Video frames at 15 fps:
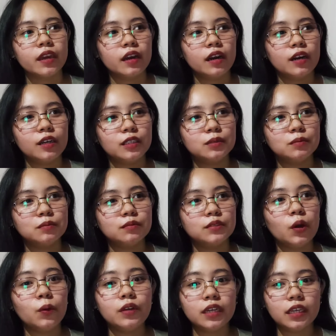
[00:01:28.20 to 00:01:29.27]

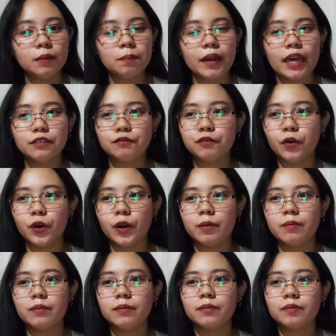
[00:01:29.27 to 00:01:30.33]
um, the only
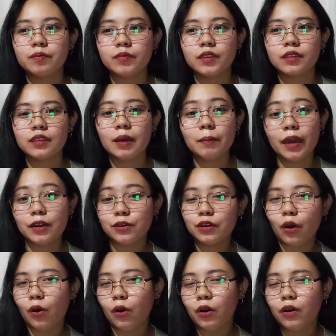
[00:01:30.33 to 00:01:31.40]
platform na meron
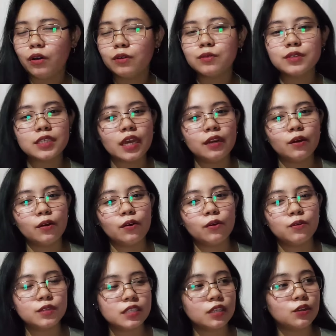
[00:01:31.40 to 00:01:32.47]
ako, kung saan,
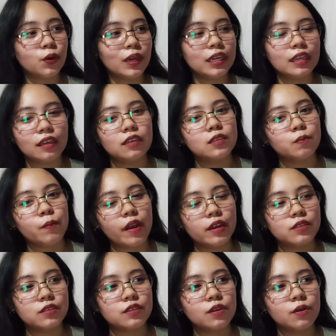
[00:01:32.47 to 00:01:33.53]
kung saan ko
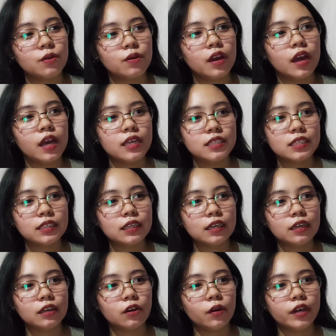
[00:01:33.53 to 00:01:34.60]
ini-express yung
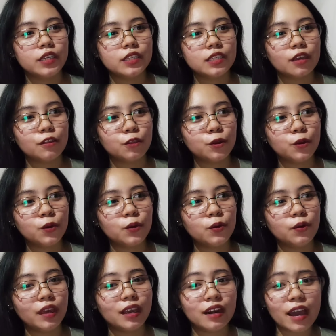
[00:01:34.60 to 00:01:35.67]
sarili ko is
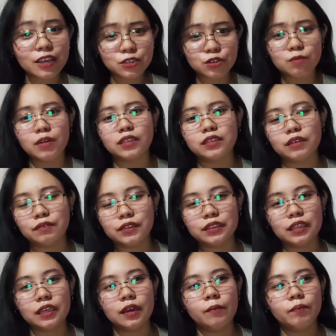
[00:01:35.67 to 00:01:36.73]
through a classroom
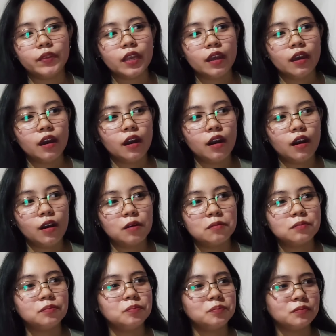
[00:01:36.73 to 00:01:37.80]
activity.
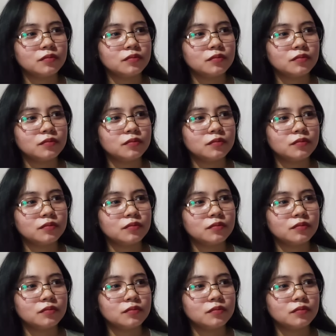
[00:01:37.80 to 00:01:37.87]
Um,